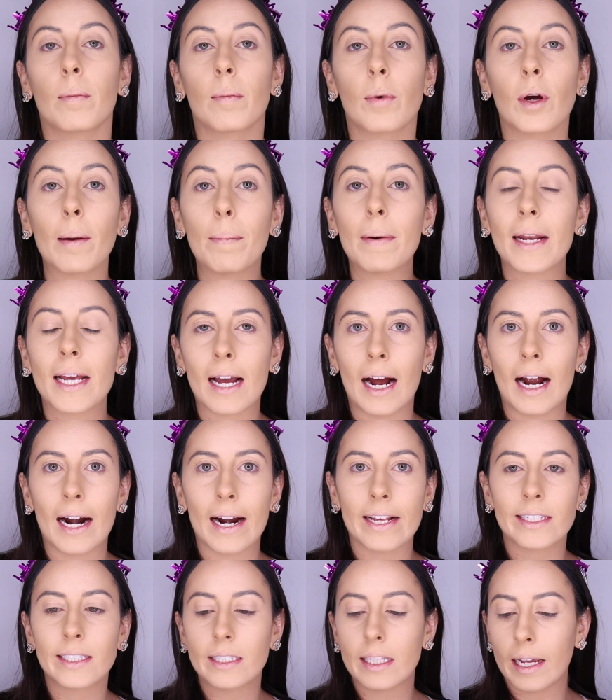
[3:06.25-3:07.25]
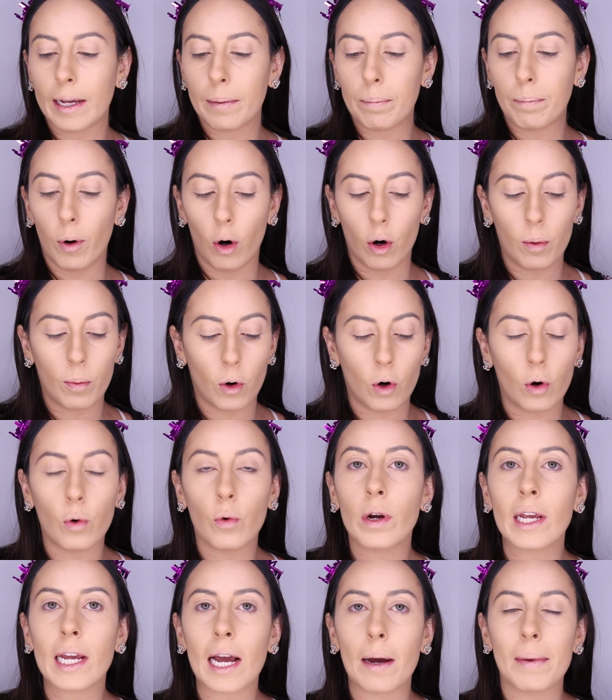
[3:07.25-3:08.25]
Voy a aplicar este polvo
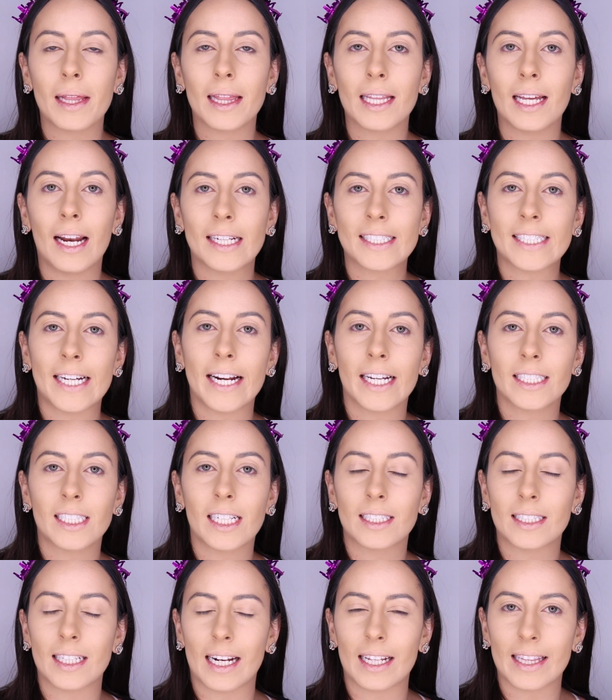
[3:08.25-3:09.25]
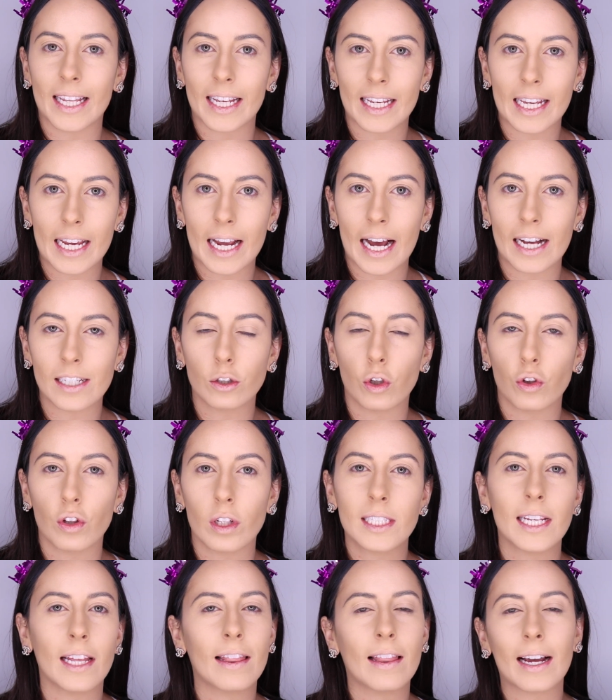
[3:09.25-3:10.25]
únicamente en las áreas estratégicas
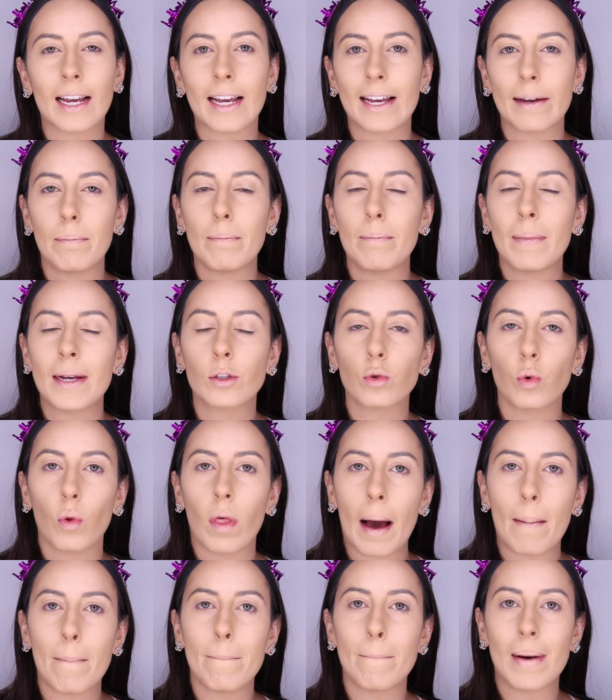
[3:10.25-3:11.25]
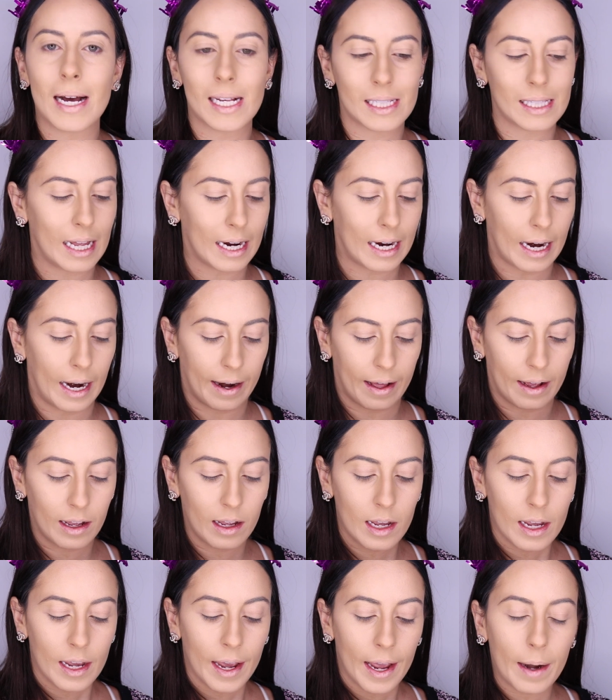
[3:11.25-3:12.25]
donde sienta que me suda más la cara.
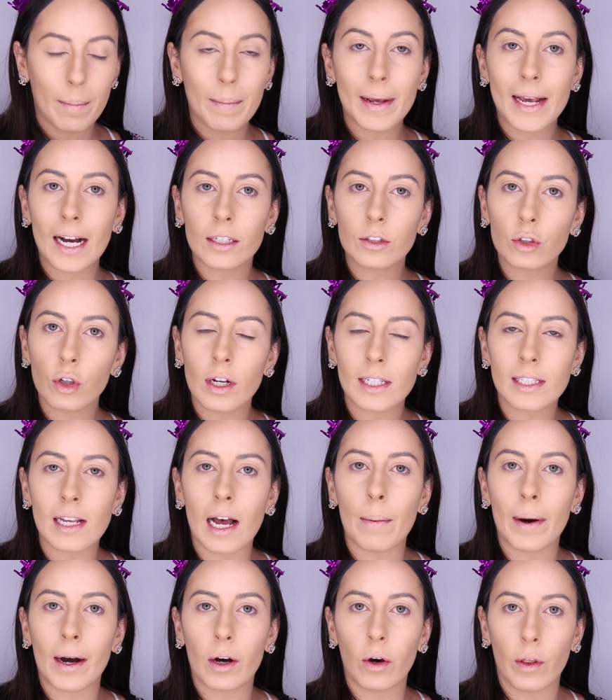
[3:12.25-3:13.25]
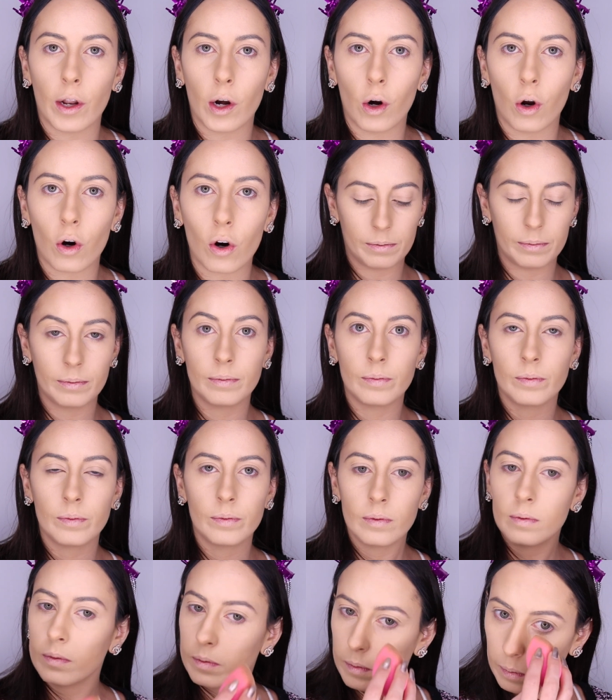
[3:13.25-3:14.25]
En mi caso es abajo del ojo, en
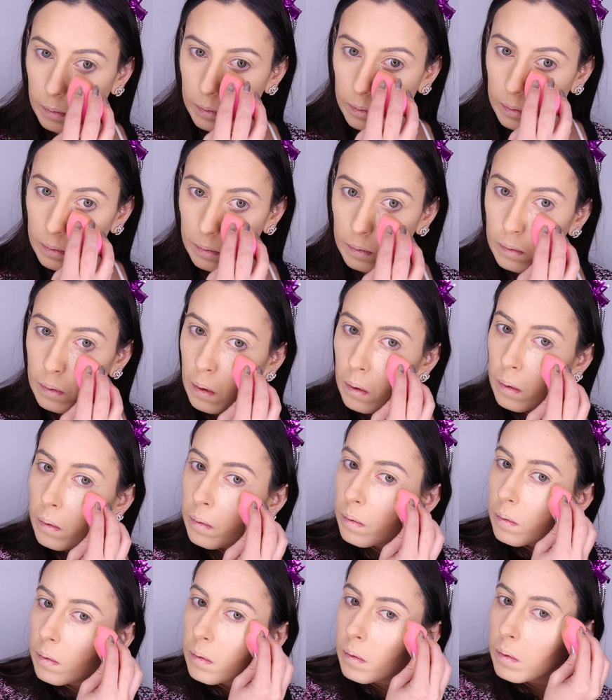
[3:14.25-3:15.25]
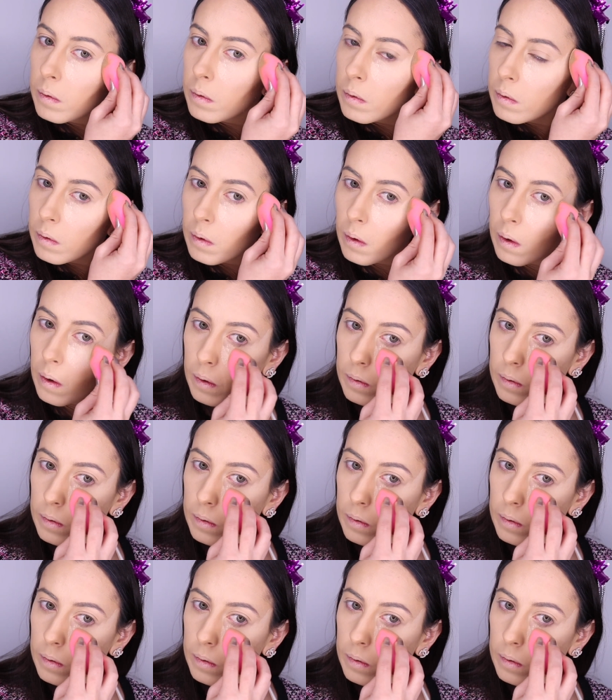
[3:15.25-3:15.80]
el puente de la nariz y en la frente.